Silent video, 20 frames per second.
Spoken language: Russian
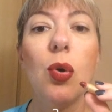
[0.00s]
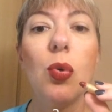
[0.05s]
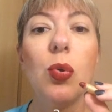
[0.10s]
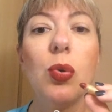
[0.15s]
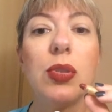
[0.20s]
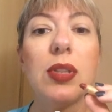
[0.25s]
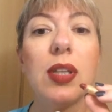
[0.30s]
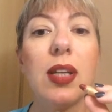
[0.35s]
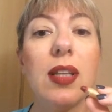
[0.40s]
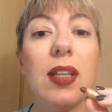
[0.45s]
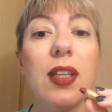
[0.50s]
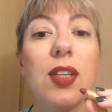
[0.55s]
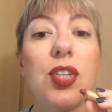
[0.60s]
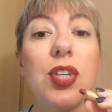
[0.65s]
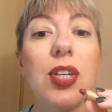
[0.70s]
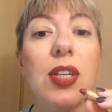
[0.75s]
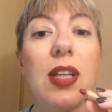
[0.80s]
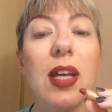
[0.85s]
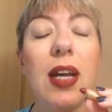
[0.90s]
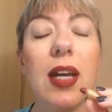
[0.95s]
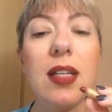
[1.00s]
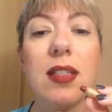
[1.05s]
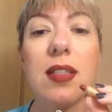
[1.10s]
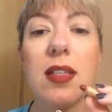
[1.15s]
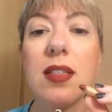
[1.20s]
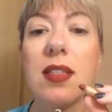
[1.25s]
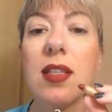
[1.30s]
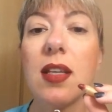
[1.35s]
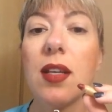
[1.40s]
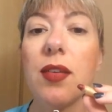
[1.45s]
Утро
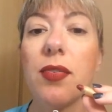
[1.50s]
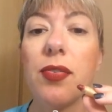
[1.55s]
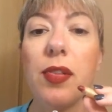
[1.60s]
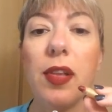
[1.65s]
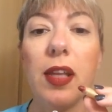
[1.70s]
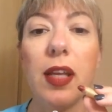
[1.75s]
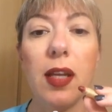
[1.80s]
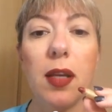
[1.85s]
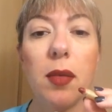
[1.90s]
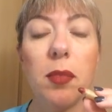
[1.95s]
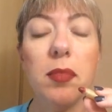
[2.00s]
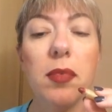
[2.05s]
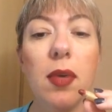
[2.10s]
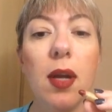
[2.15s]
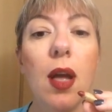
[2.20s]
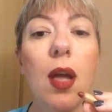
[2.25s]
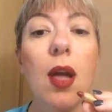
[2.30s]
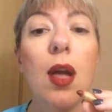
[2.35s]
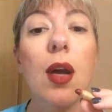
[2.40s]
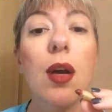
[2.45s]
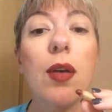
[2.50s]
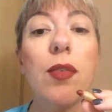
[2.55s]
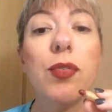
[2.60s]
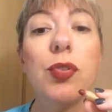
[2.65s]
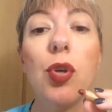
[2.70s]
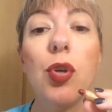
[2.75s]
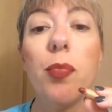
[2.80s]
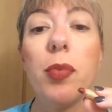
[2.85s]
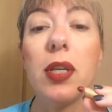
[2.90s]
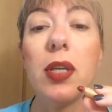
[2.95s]
начинается с Oriflame в
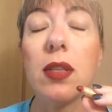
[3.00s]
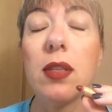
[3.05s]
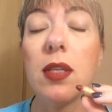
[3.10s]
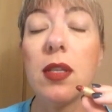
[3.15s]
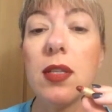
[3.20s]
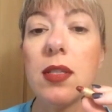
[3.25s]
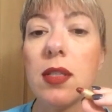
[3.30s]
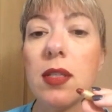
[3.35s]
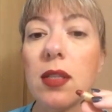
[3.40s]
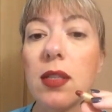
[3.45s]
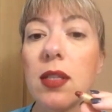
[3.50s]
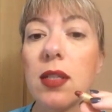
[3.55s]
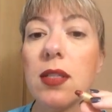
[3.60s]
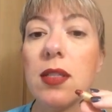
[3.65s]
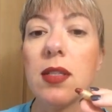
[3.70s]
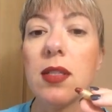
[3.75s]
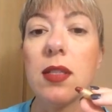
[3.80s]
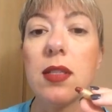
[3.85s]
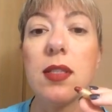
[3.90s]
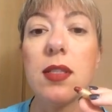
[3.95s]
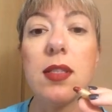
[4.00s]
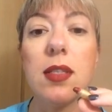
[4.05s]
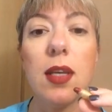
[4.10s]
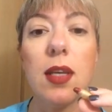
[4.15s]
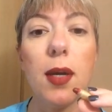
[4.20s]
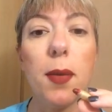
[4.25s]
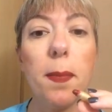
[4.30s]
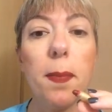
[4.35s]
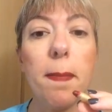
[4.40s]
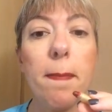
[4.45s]
номере
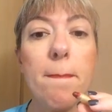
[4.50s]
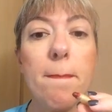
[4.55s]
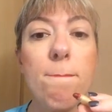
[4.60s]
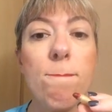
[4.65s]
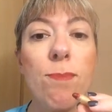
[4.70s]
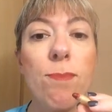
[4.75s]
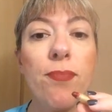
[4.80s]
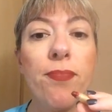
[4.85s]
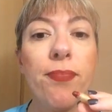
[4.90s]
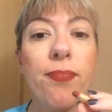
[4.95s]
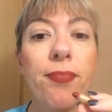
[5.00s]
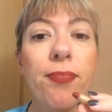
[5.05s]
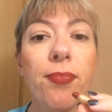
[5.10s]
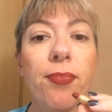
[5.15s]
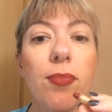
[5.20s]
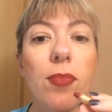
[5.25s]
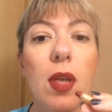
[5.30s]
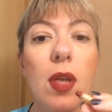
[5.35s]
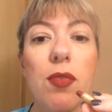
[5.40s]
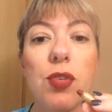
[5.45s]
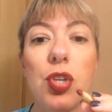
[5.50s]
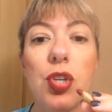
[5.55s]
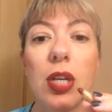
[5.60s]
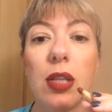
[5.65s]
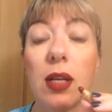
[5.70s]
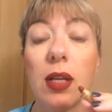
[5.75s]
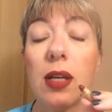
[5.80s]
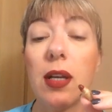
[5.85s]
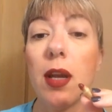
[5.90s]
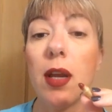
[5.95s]
337. Девочки,
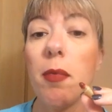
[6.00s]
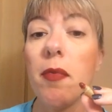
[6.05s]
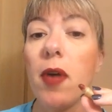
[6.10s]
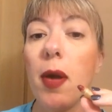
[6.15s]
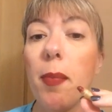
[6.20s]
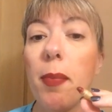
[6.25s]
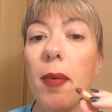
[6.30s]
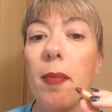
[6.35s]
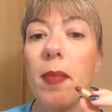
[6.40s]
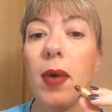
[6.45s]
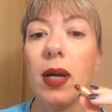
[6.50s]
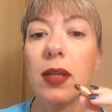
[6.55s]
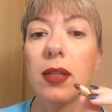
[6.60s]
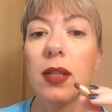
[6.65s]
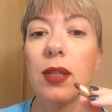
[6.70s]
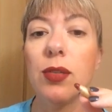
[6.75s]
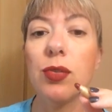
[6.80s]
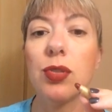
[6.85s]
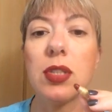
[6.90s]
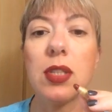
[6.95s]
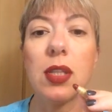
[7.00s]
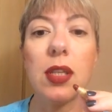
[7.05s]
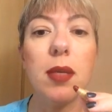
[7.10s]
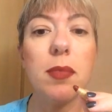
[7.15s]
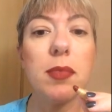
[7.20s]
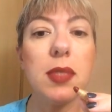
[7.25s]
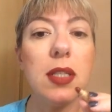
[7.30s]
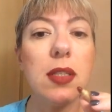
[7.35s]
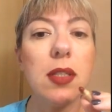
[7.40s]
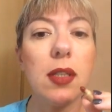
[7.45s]
это кремовая помада, но с
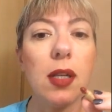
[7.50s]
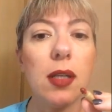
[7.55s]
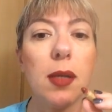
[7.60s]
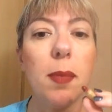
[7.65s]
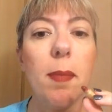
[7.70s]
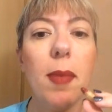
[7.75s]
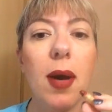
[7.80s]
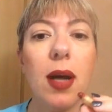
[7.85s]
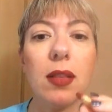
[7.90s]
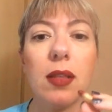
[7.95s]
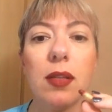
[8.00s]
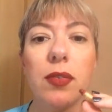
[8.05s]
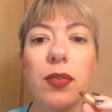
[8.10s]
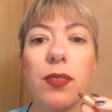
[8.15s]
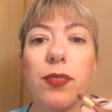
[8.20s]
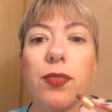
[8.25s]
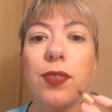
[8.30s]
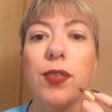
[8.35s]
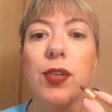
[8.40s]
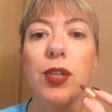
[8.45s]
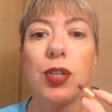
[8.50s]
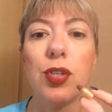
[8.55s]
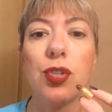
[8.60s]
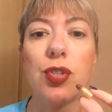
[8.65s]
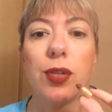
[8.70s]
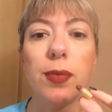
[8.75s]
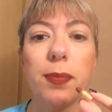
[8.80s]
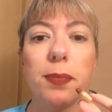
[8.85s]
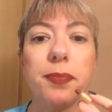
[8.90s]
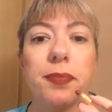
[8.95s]
таким, знаете, как матовым
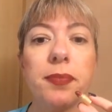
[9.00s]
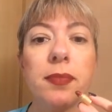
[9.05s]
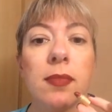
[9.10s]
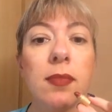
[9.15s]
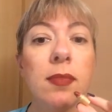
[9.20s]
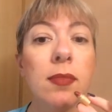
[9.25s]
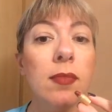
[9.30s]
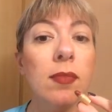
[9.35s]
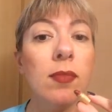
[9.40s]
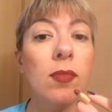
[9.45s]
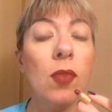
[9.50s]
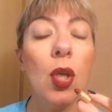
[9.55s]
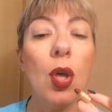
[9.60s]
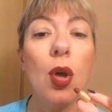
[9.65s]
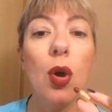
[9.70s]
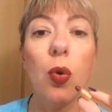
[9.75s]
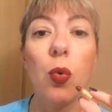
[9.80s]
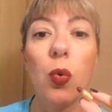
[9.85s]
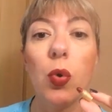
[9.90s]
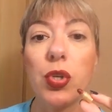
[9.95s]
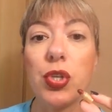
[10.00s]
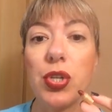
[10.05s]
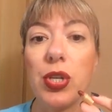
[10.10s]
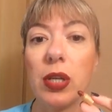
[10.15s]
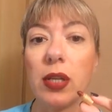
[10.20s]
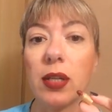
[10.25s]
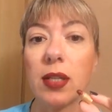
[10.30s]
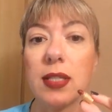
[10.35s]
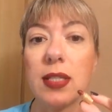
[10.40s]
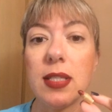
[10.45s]
финишем.
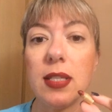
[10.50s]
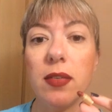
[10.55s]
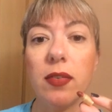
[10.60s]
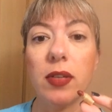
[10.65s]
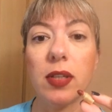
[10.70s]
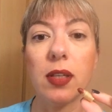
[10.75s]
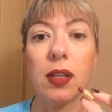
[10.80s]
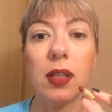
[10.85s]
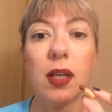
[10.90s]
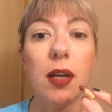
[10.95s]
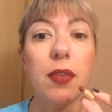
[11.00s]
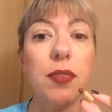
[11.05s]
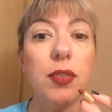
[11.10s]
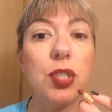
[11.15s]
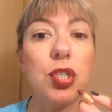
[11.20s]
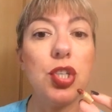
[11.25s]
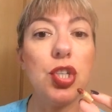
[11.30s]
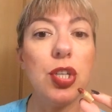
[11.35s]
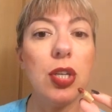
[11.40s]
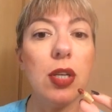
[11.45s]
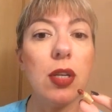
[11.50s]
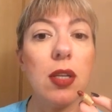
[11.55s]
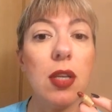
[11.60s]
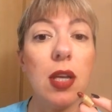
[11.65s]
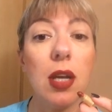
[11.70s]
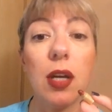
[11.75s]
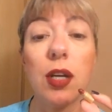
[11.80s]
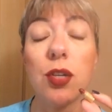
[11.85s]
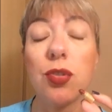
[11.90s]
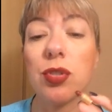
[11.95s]
Очень красивая такая
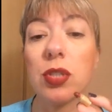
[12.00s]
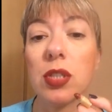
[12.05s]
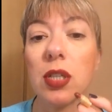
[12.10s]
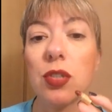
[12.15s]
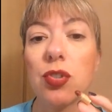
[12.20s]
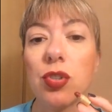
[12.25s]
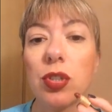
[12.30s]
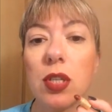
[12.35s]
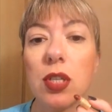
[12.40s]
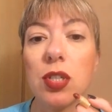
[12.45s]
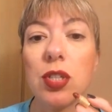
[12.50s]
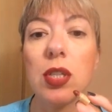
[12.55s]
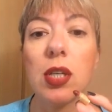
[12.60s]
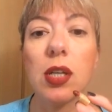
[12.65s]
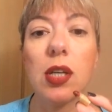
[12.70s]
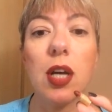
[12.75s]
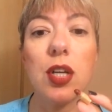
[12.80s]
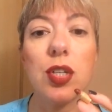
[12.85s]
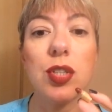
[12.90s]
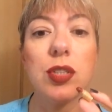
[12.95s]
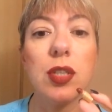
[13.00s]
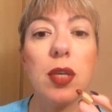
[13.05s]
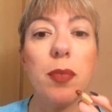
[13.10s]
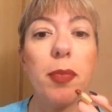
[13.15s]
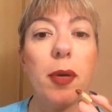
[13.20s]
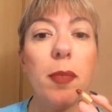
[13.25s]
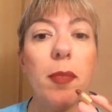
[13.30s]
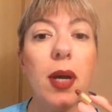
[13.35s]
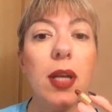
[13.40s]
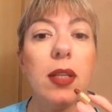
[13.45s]
вечерняя. Я хочу сказать, что даже на каждый день
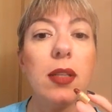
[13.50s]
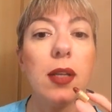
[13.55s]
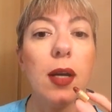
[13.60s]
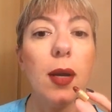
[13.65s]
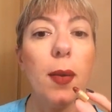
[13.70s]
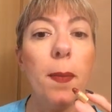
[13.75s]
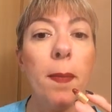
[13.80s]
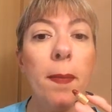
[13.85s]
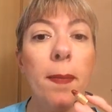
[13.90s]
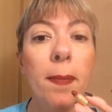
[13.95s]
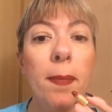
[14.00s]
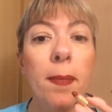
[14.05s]
помадка,